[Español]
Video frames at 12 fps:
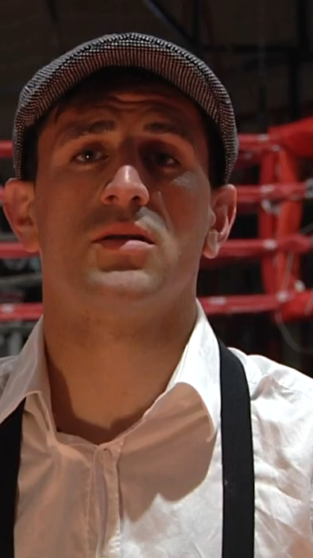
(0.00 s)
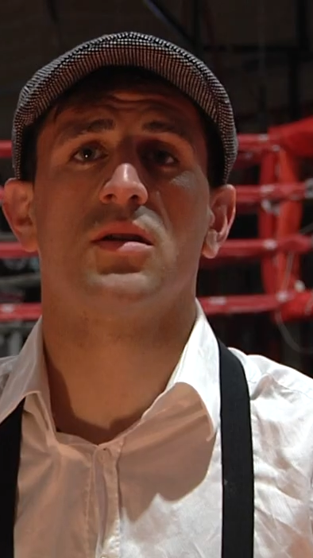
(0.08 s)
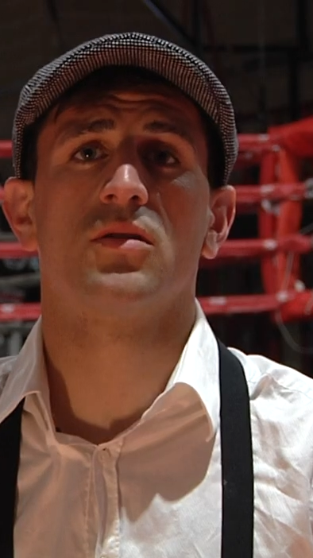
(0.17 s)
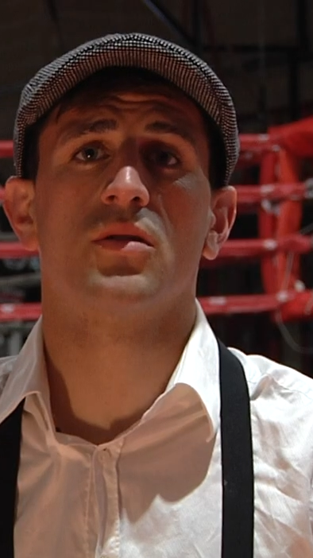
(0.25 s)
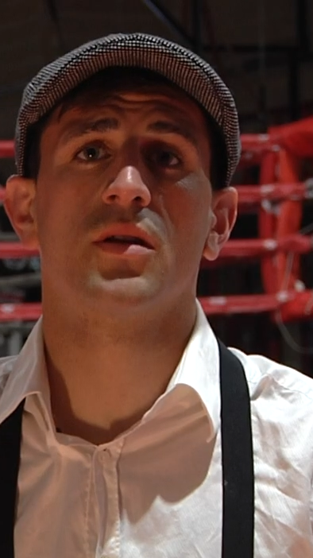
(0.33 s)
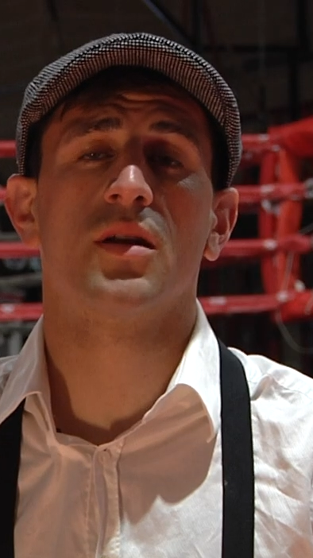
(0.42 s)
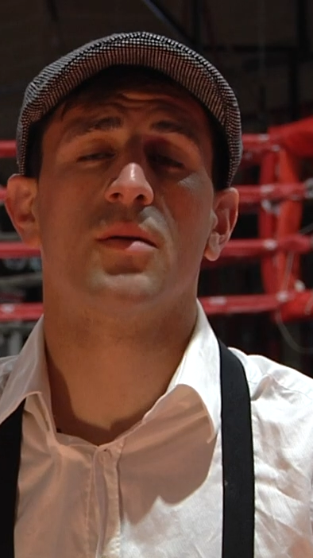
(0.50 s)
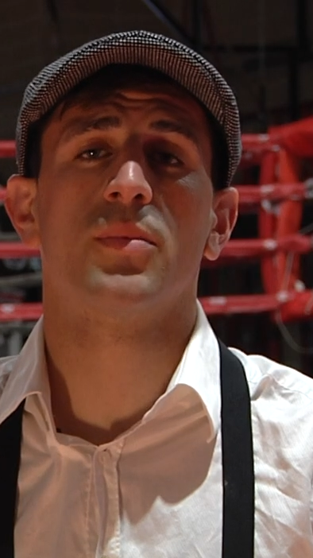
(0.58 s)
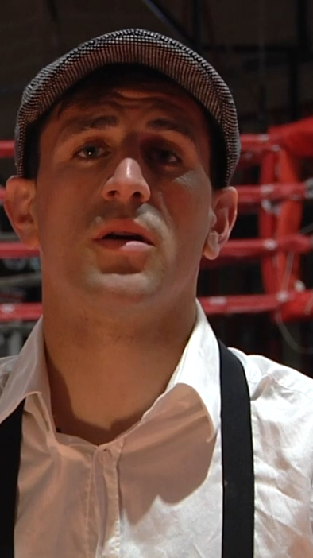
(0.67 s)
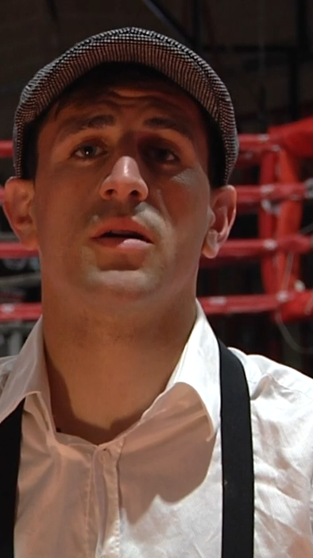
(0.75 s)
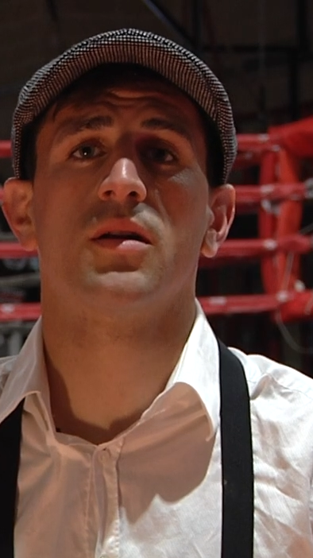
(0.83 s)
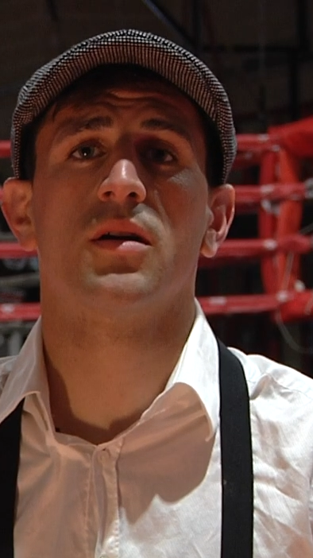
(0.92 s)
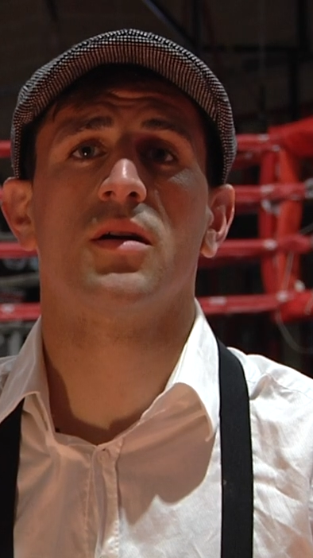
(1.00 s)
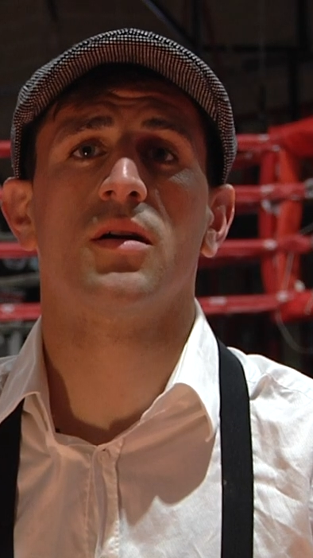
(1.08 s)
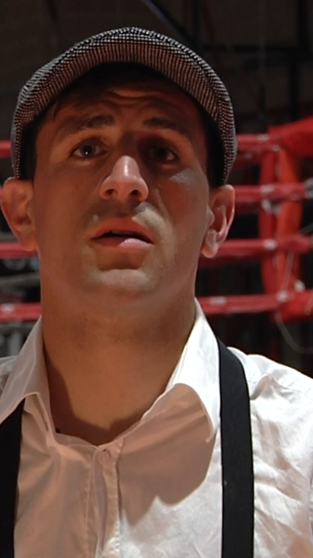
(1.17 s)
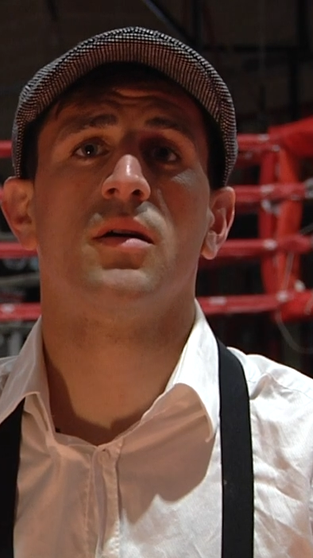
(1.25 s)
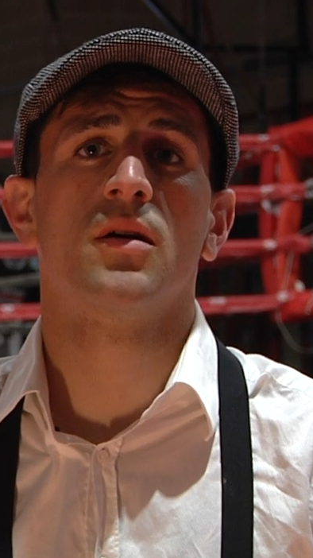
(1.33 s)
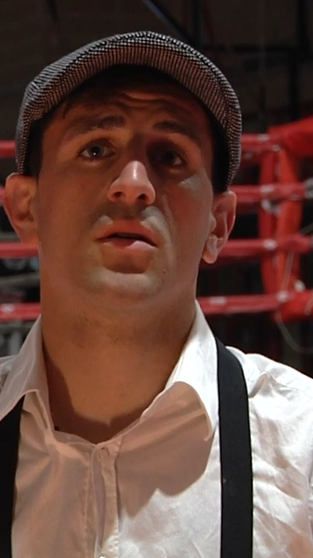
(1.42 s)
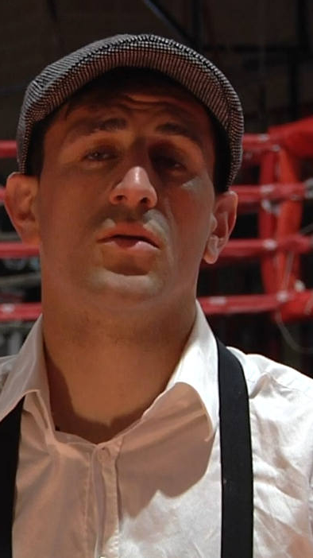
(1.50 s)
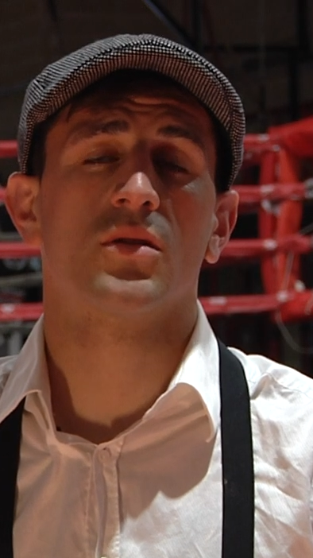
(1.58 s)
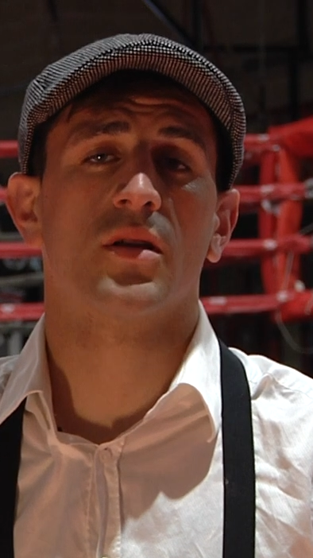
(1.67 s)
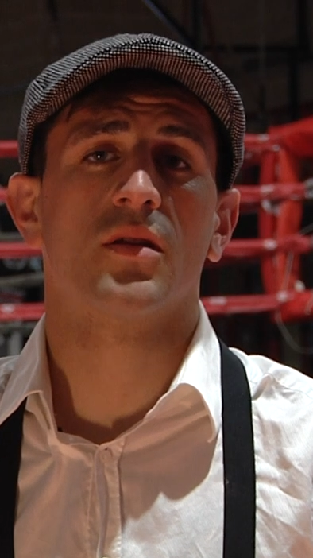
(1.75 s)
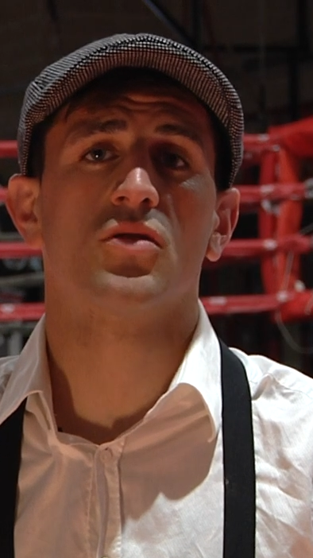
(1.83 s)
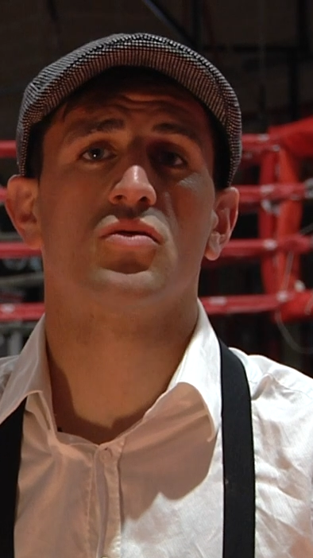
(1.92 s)
seleccionaría para ir a, otra
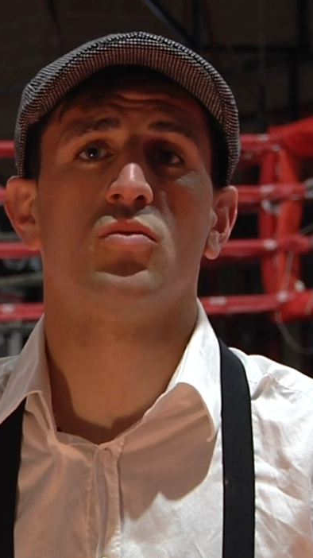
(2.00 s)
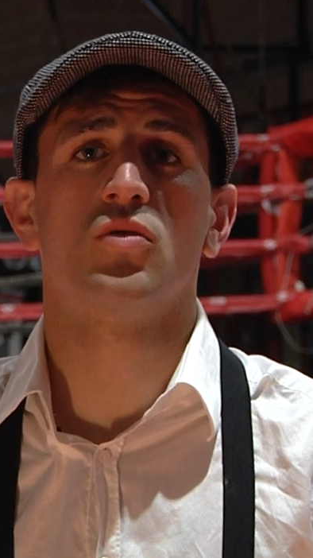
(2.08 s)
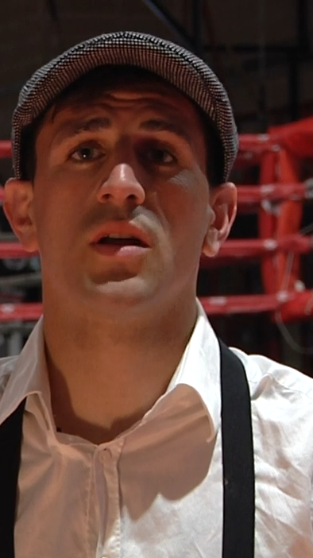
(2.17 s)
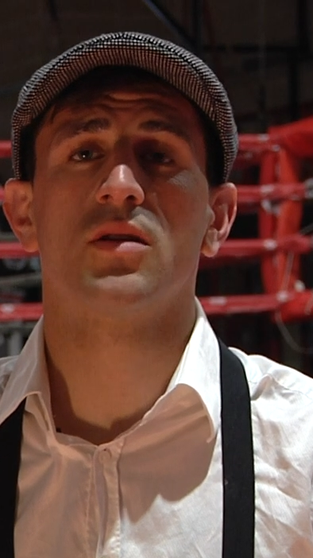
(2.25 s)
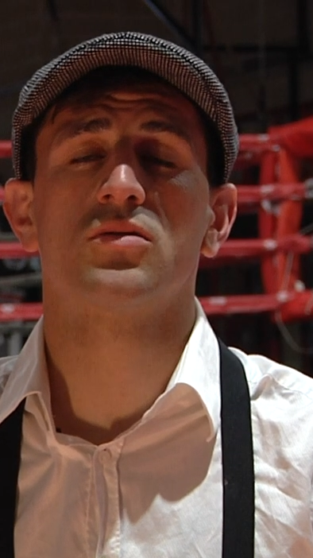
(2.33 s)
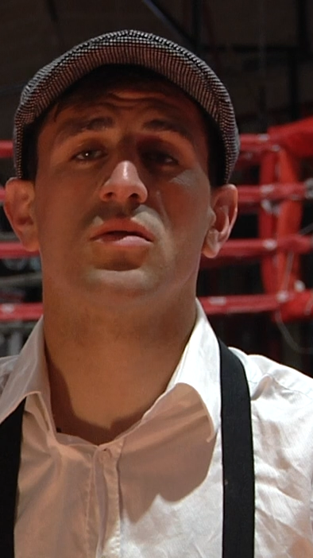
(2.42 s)
vez a los mundiales